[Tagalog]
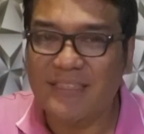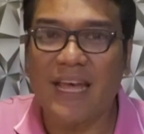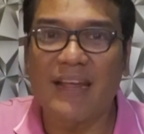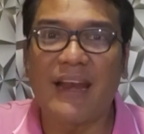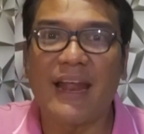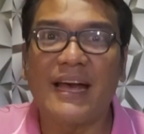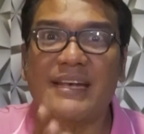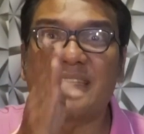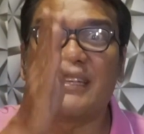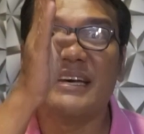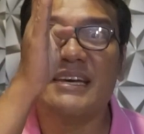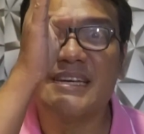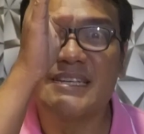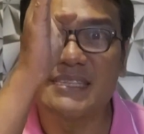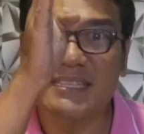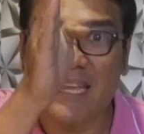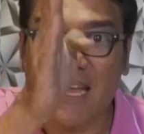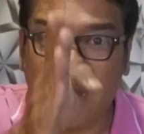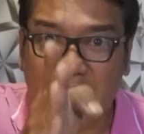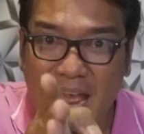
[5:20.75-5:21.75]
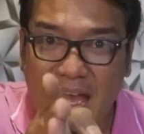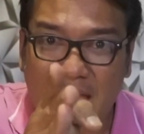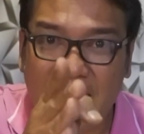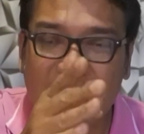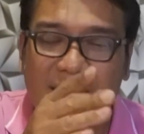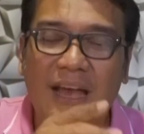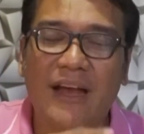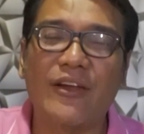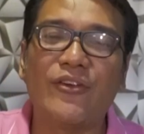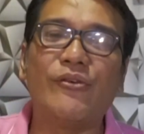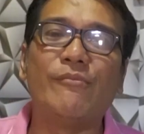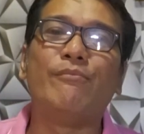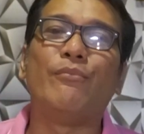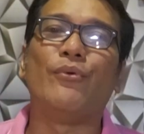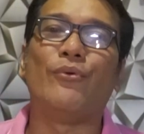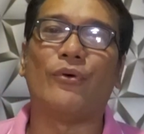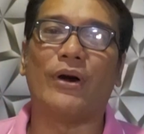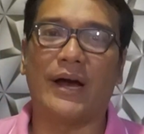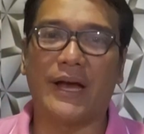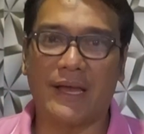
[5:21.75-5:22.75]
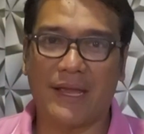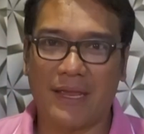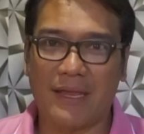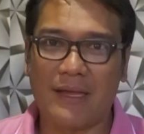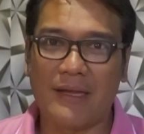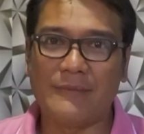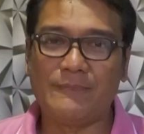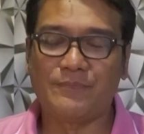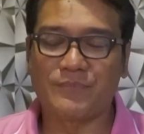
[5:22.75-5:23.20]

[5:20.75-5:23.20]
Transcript: Satanas, sirain ang iyong buhay.